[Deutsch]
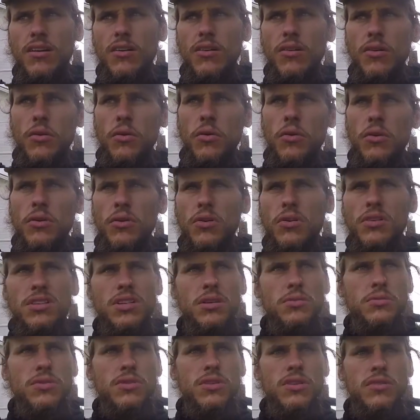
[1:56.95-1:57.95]
Und heute
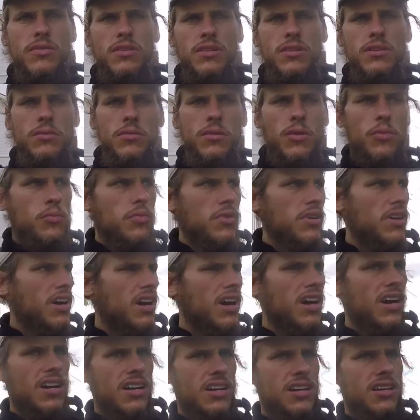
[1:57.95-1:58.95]
habe ich irgendwie überhaupt
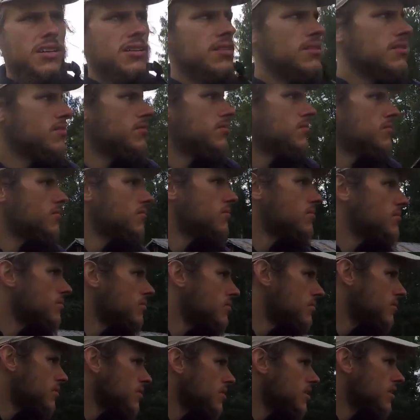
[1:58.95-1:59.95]
gar keinen,
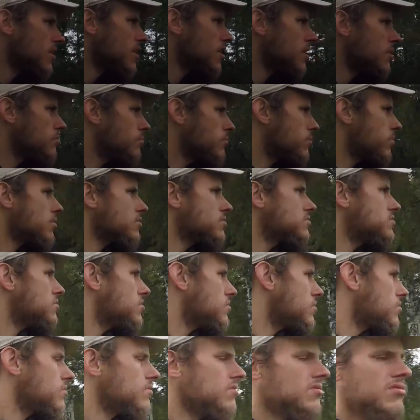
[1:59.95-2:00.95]
keinen Bock
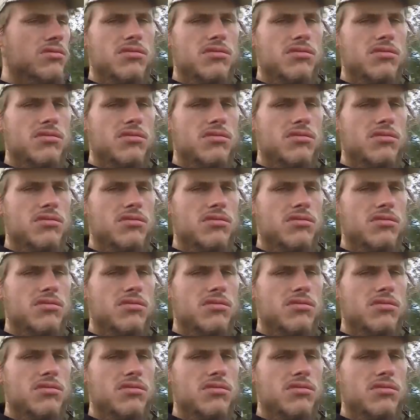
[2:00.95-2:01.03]
so.